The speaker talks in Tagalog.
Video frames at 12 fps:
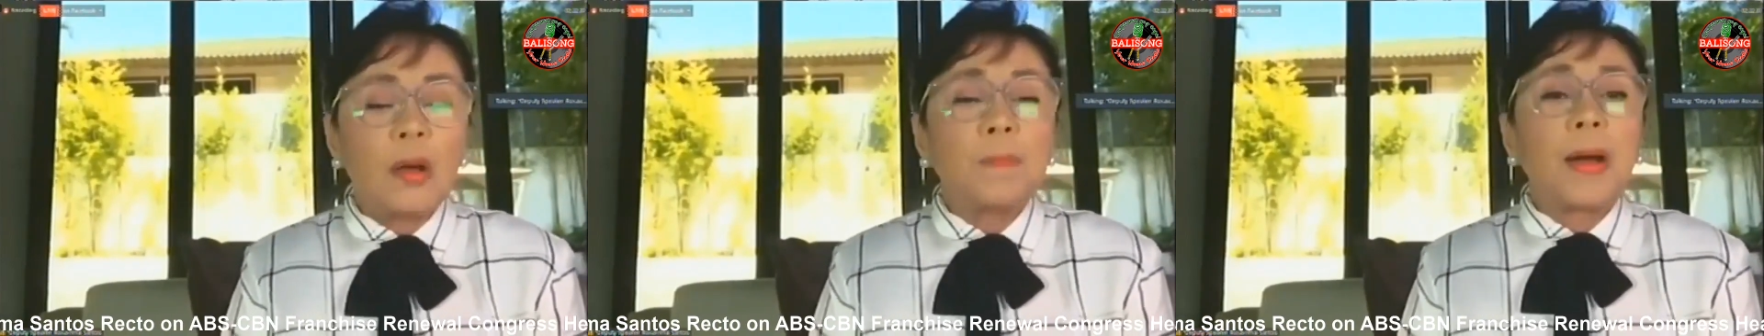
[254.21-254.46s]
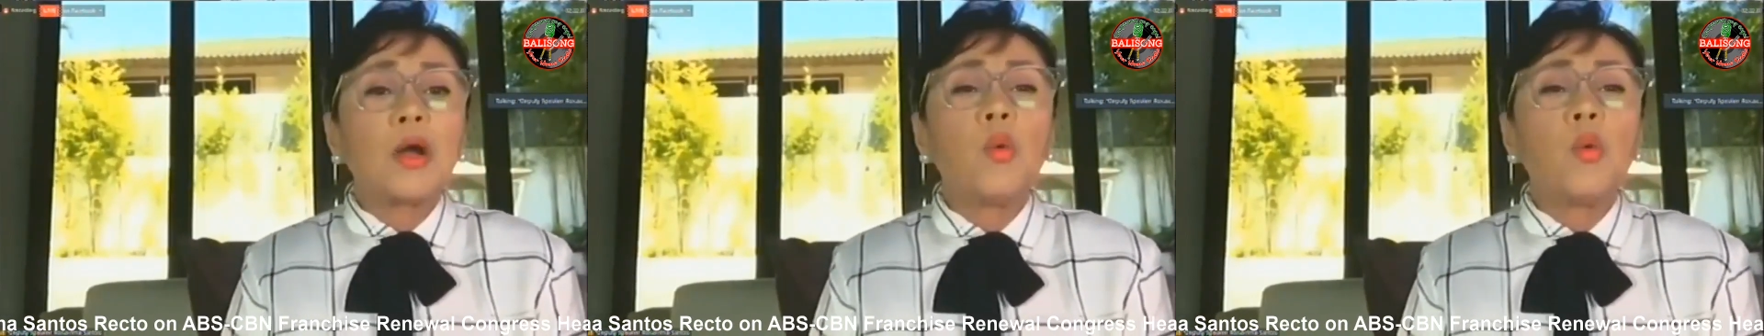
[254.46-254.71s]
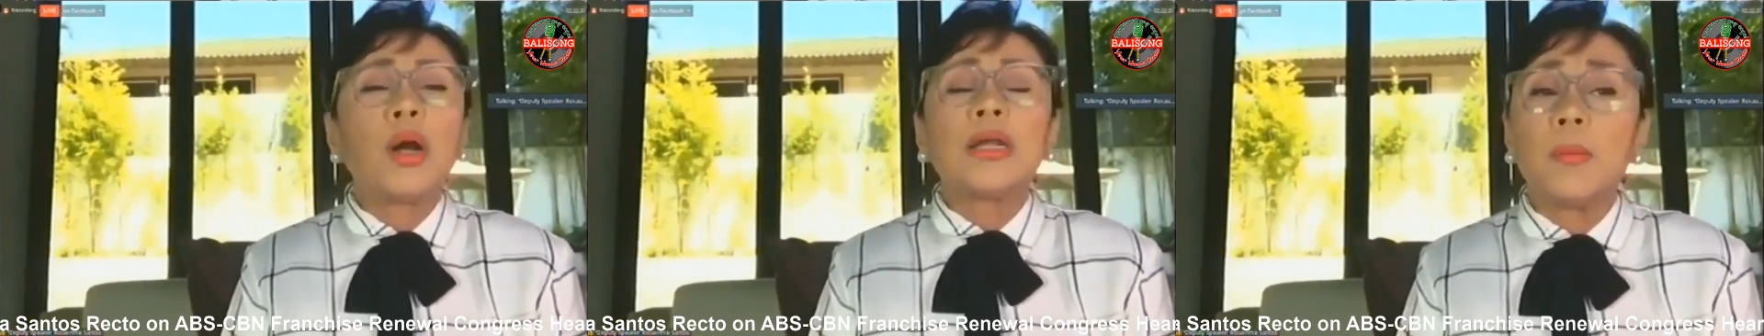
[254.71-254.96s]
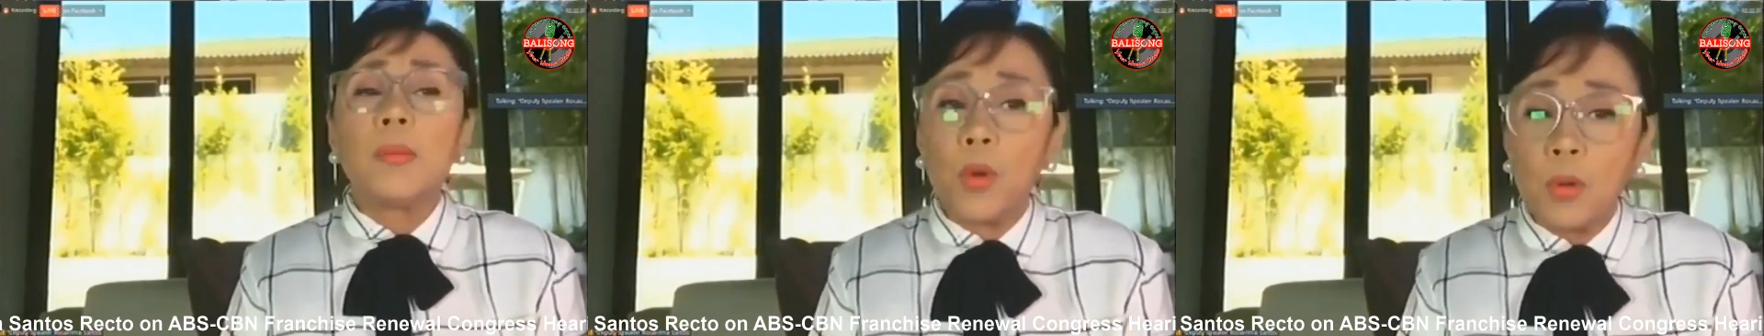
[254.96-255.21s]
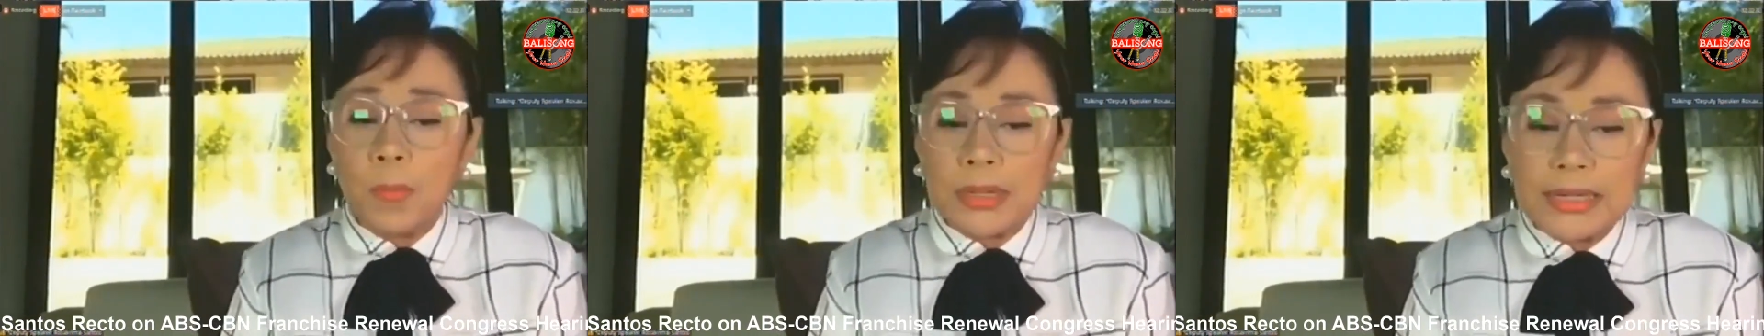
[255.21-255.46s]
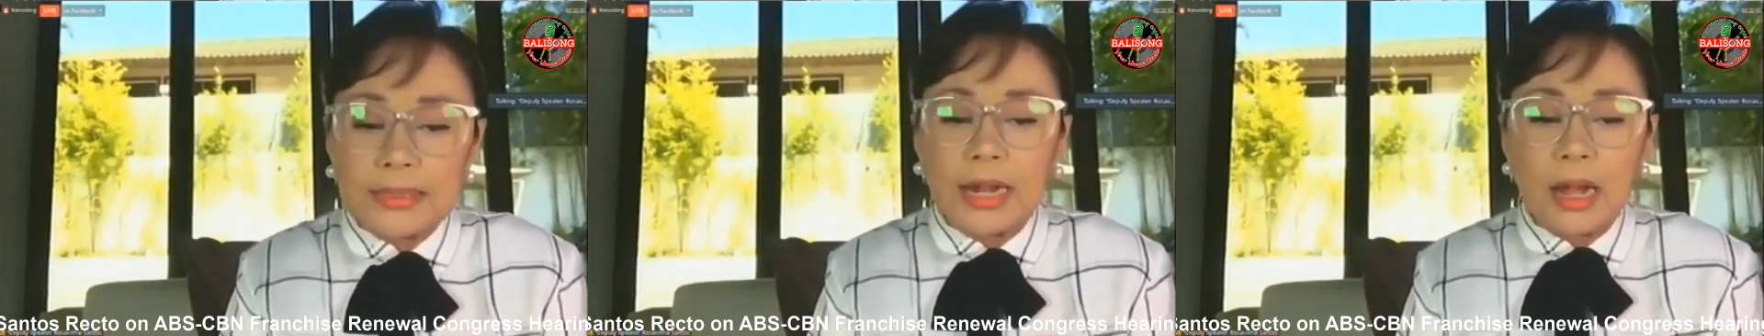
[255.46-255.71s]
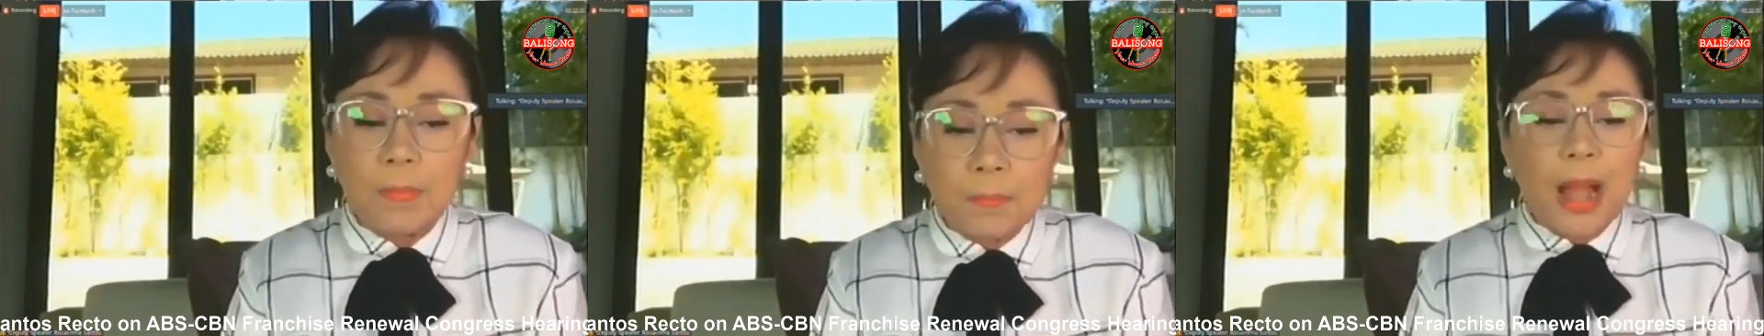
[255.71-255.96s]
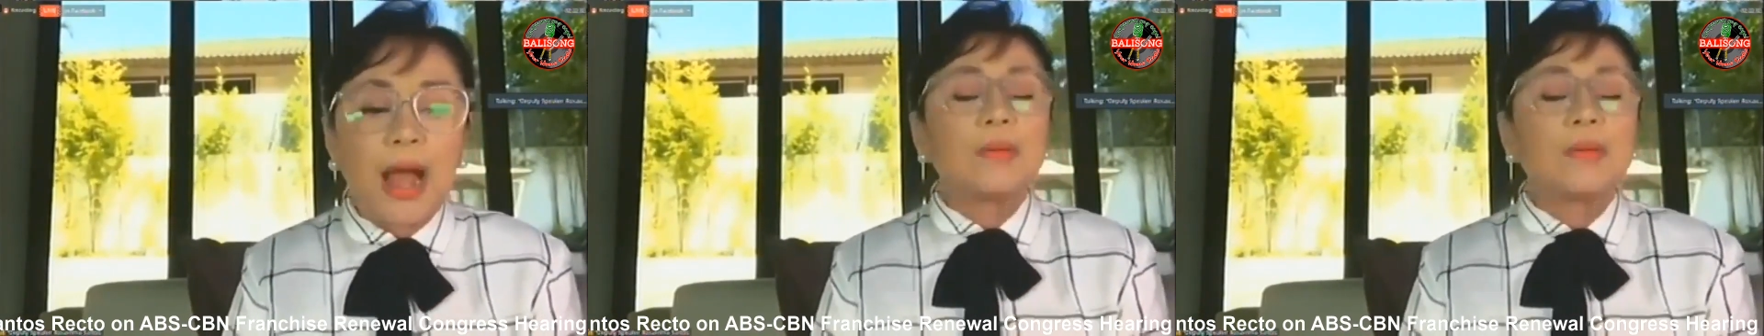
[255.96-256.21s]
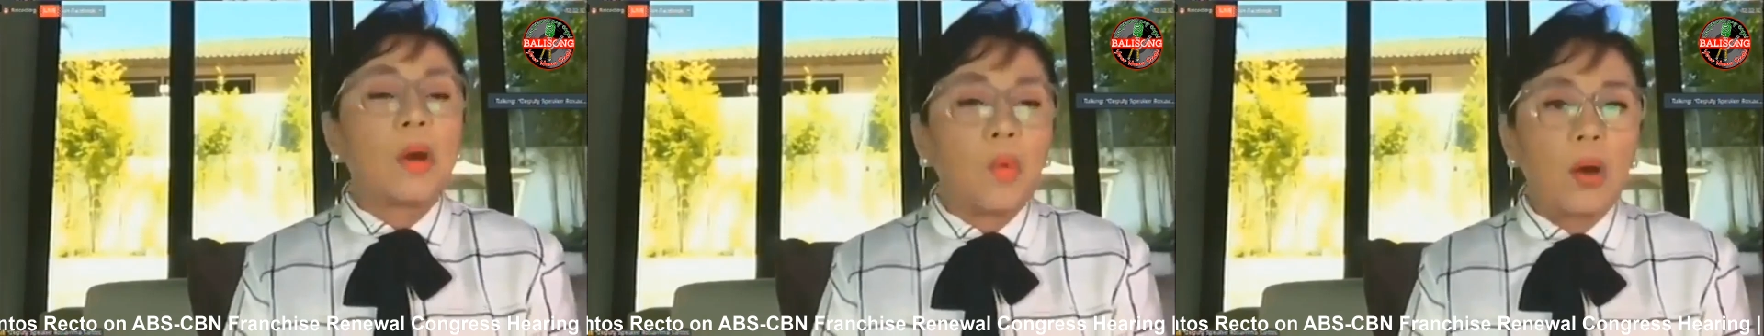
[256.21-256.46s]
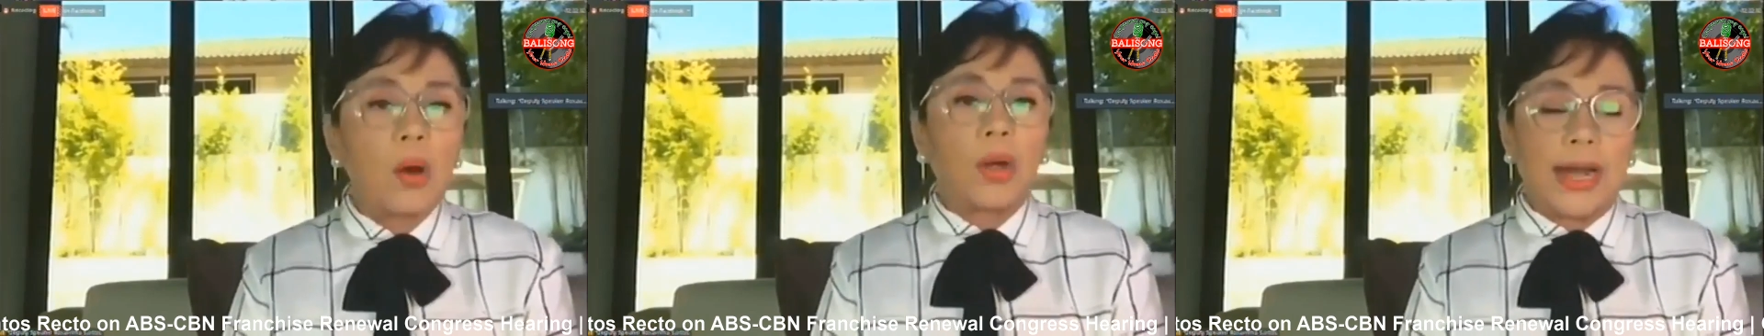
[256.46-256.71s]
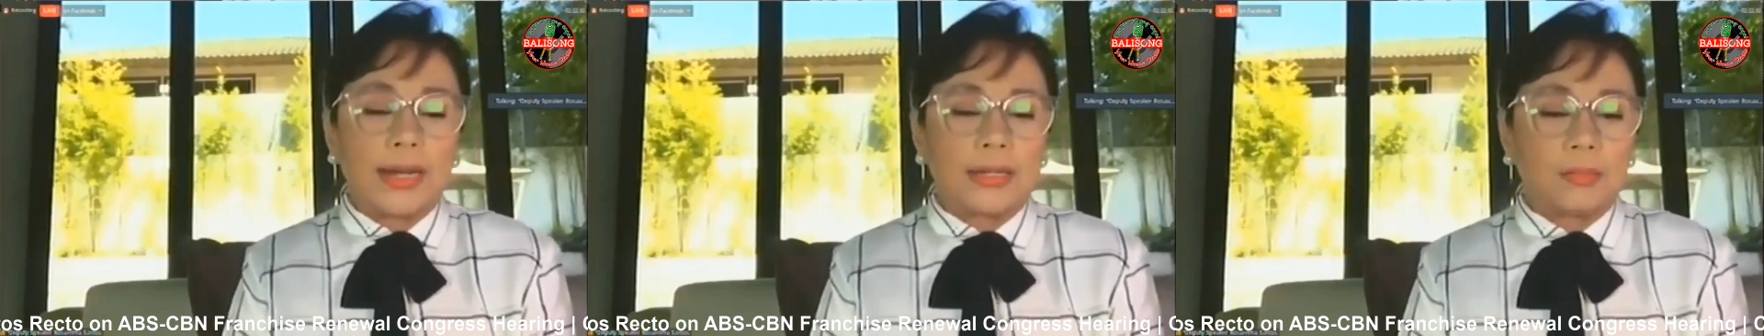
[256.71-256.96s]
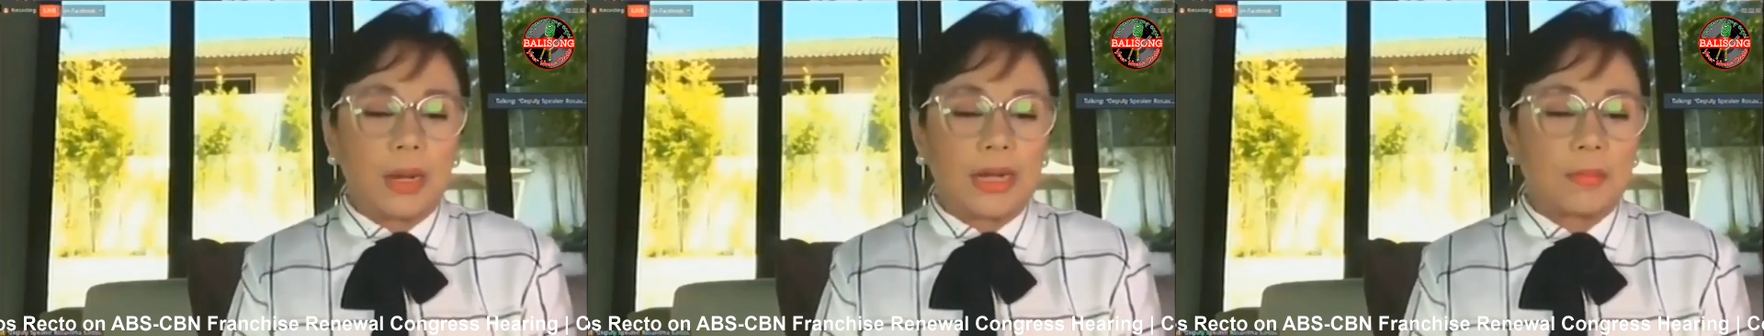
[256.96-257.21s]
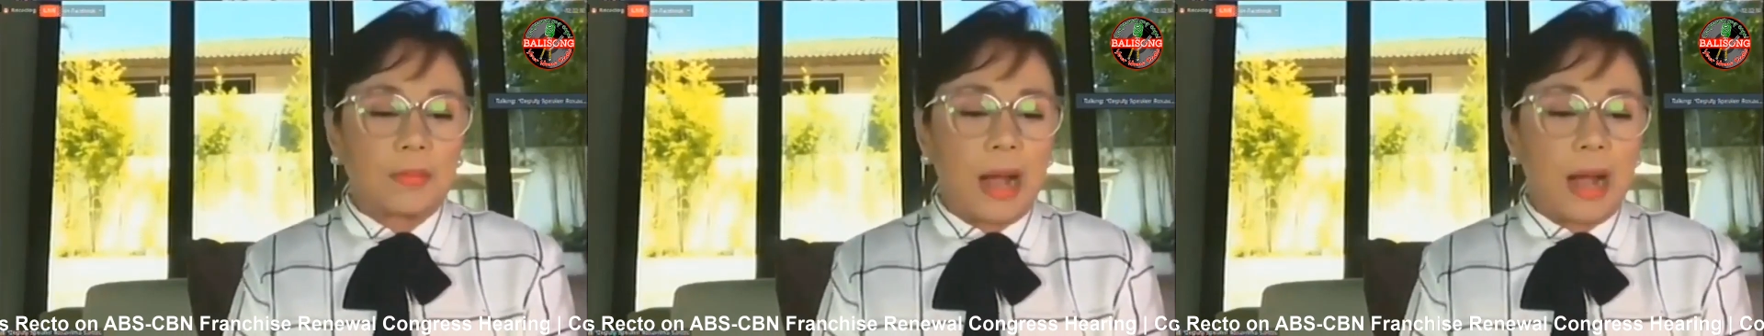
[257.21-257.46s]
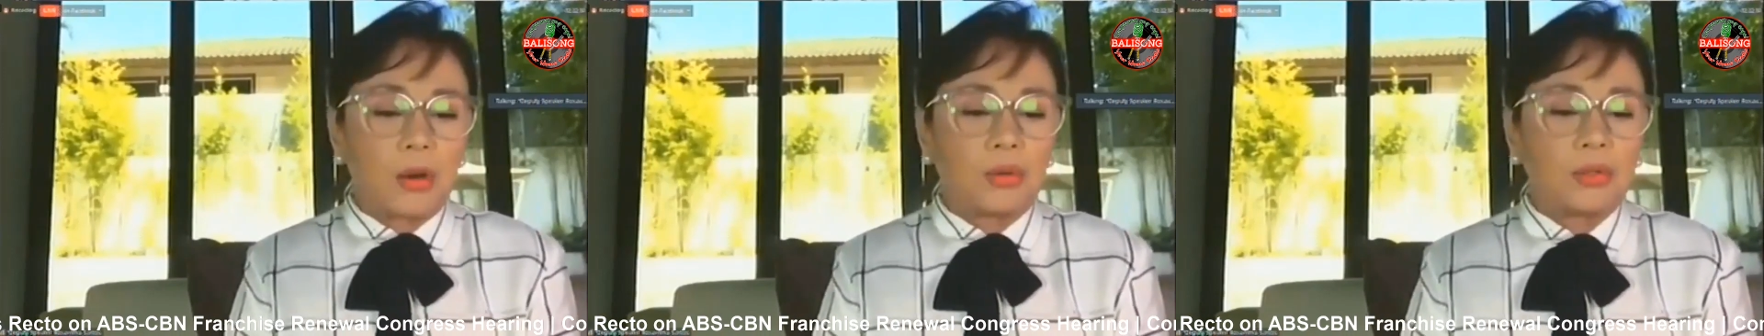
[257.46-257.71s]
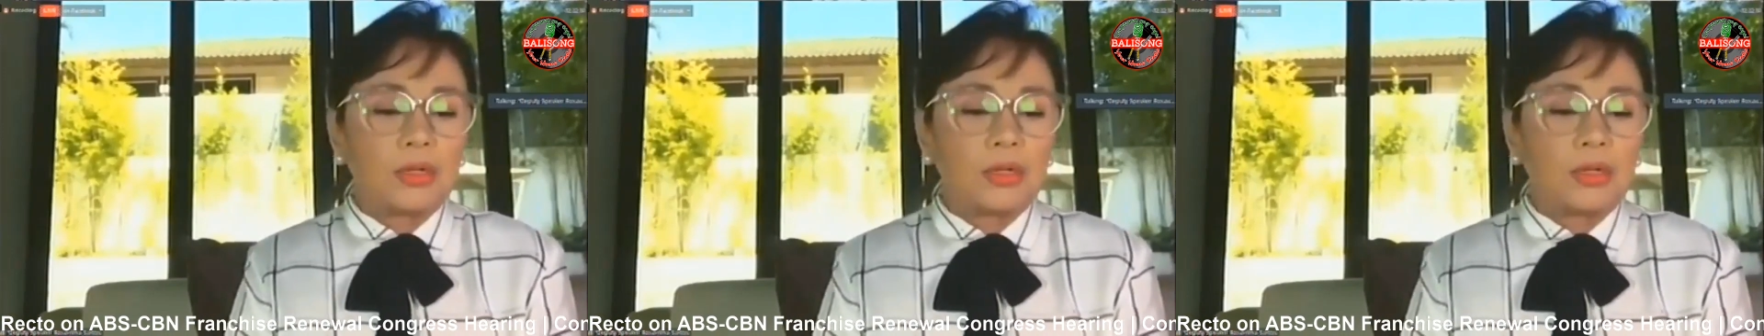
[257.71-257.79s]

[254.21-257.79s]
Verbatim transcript: para huwag na pong madagdagan pa ang mawawala ng mga trabaho.